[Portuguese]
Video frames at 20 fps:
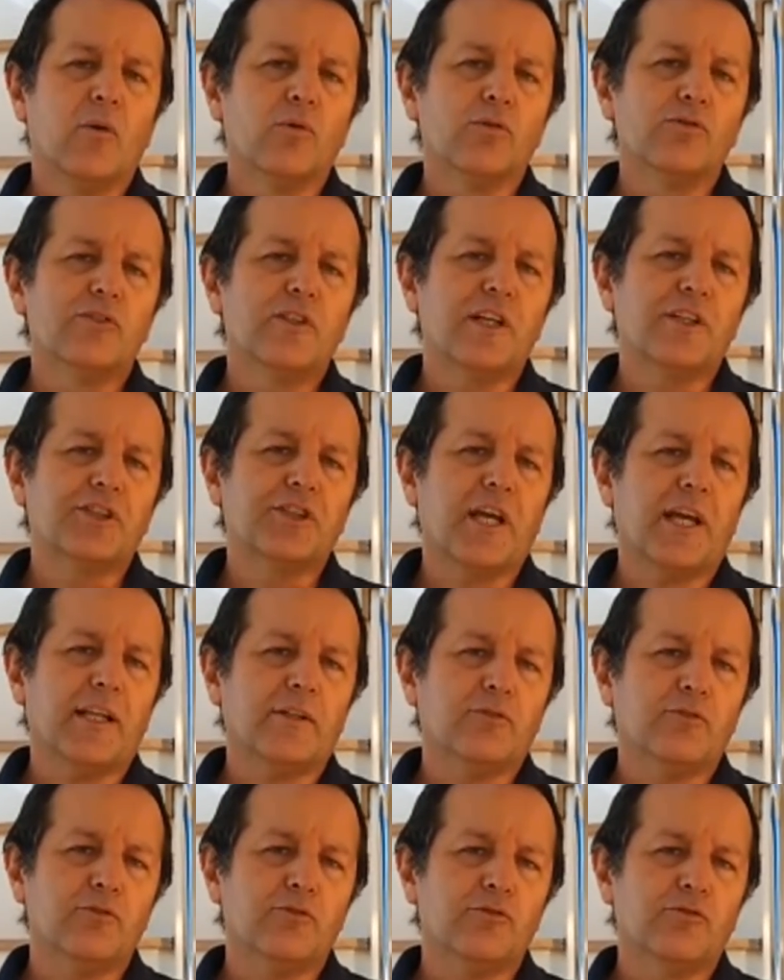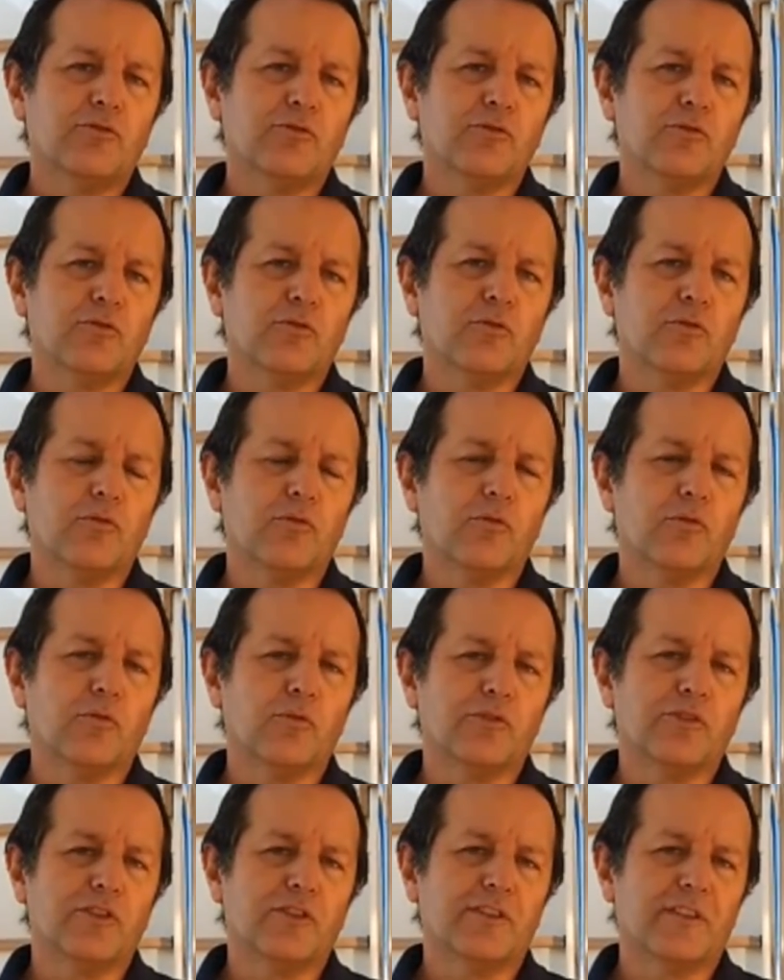os dejetos
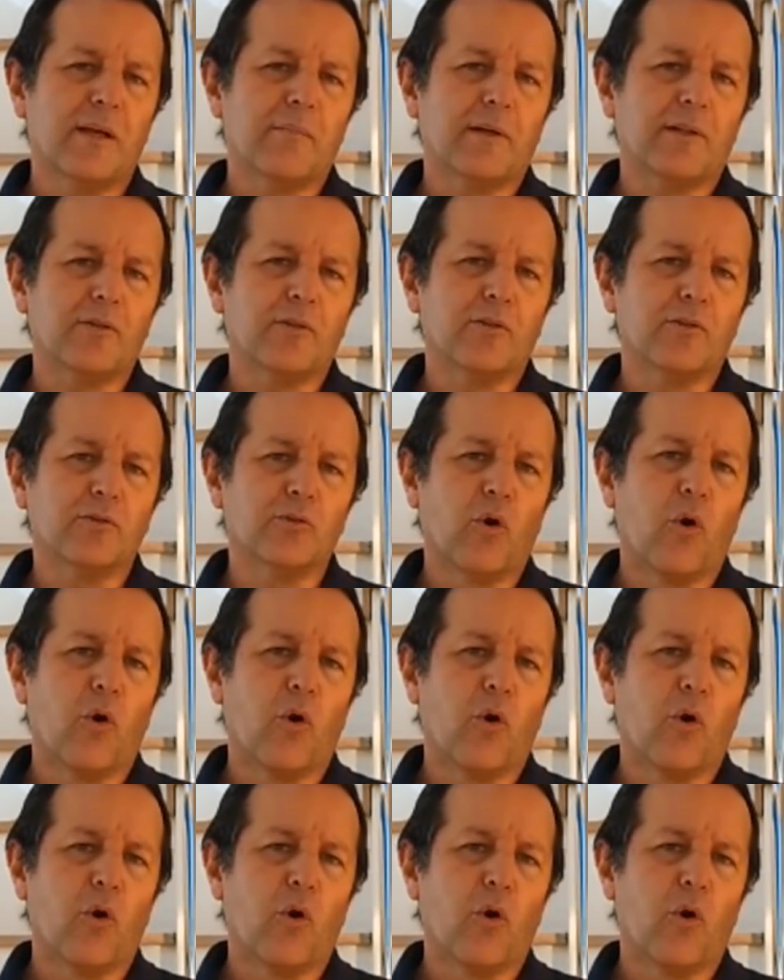do sistema do,